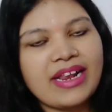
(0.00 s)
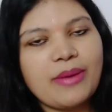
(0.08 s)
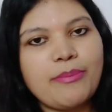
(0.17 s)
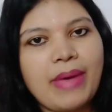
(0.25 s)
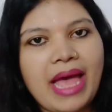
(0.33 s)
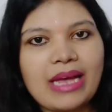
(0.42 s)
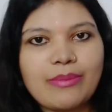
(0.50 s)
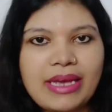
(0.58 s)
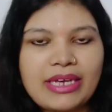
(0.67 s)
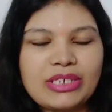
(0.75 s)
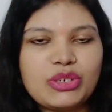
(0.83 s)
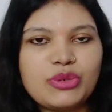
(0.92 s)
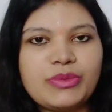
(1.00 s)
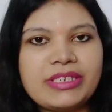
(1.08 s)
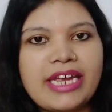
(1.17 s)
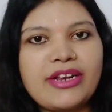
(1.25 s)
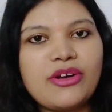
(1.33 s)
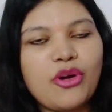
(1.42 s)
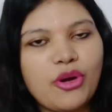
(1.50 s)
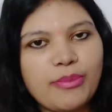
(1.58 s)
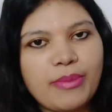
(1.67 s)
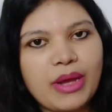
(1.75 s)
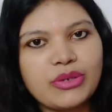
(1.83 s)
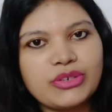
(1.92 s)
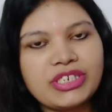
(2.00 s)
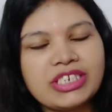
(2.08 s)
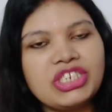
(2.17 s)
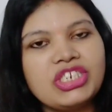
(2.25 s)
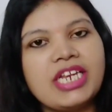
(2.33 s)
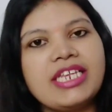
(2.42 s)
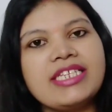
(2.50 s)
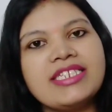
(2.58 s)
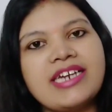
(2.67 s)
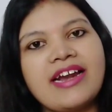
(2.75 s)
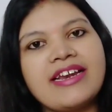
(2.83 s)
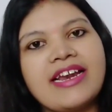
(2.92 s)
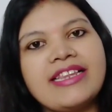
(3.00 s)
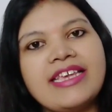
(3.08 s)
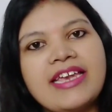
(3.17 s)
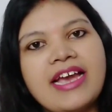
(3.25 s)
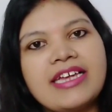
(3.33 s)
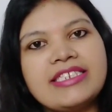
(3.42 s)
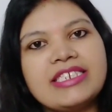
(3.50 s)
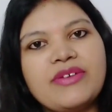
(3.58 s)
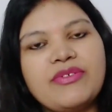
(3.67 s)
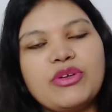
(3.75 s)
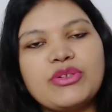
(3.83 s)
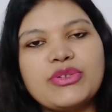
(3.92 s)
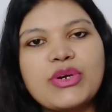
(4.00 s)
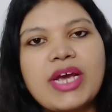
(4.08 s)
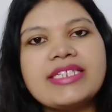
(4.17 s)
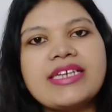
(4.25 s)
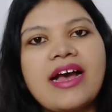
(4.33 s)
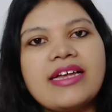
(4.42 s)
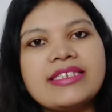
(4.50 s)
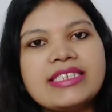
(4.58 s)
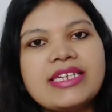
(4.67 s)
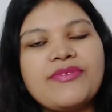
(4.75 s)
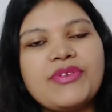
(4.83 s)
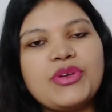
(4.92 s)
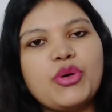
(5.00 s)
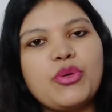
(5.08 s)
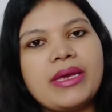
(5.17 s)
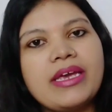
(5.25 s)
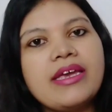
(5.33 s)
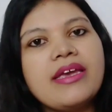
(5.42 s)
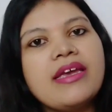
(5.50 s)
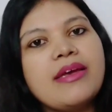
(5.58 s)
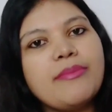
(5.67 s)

वेलकम बैक माय यूट्यूब चैनल और मैं हूं रुचि चलिए स्टार्ट करते हैं आज की वीडियो सो so गाइस आज की वीडियो में